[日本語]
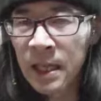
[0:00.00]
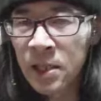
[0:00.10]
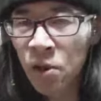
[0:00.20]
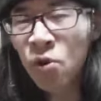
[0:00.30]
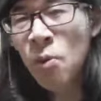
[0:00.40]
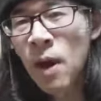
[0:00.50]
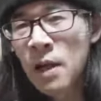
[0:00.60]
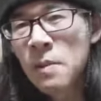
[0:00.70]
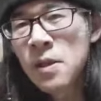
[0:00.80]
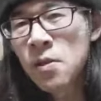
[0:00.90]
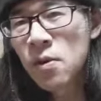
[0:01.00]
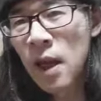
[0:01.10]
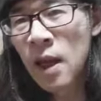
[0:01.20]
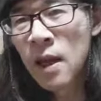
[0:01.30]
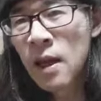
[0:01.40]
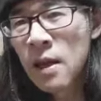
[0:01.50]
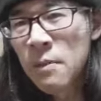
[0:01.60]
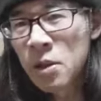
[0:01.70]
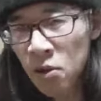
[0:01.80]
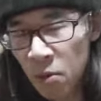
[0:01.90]
そういうこともありますので。
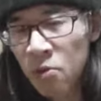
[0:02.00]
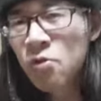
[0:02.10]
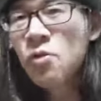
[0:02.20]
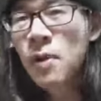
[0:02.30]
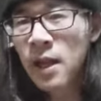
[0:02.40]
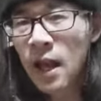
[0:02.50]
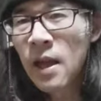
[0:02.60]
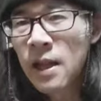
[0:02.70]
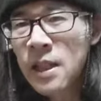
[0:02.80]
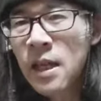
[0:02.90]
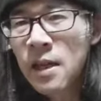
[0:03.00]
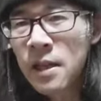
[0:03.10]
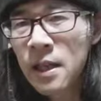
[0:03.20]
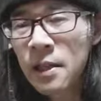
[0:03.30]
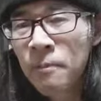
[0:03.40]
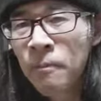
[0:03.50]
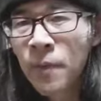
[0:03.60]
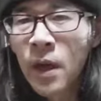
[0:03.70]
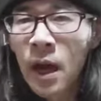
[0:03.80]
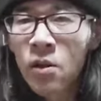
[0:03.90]
まあ、そういうのも含めてでさらに
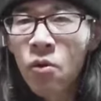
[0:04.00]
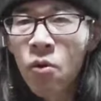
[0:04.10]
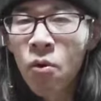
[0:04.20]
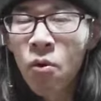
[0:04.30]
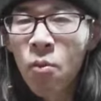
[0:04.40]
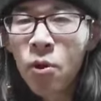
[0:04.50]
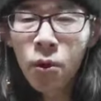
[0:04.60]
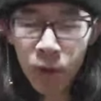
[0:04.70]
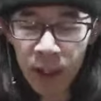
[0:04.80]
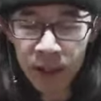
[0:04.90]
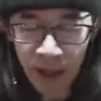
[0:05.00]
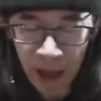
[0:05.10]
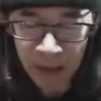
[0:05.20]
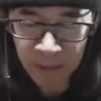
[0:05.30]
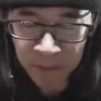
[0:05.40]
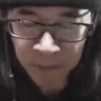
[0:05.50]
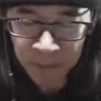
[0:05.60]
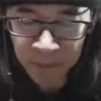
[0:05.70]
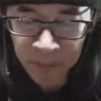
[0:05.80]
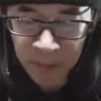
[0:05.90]
あの物をですね
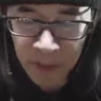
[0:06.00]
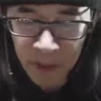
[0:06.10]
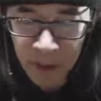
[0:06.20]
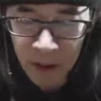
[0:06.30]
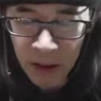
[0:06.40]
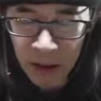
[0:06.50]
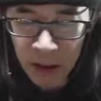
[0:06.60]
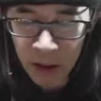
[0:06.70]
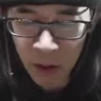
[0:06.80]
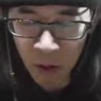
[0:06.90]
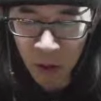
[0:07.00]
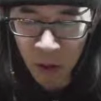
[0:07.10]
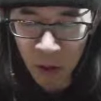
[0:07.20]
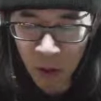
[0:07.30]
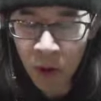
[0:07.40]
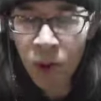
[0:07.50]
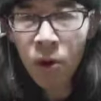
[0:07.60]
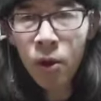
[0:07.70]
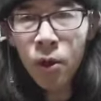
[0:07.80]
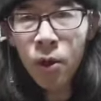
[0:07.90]
えっと
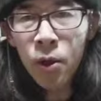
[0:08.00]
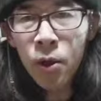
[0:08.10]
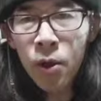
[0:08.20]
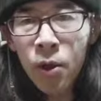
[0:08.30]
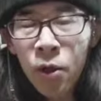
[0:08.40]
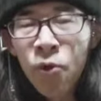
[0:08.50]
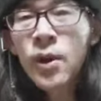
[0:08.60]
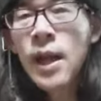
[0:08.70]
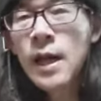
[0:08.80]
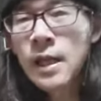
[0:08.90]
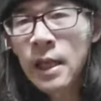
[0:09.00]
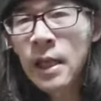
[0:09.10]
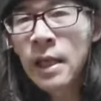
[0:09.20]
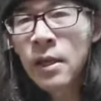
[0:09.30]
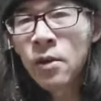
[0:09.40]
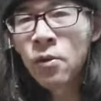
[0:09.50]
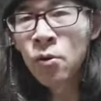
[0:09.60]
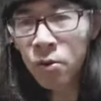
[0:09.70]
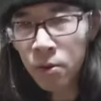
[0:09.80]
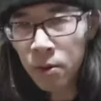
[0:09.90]
世の中に
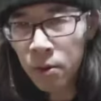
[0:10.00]
売る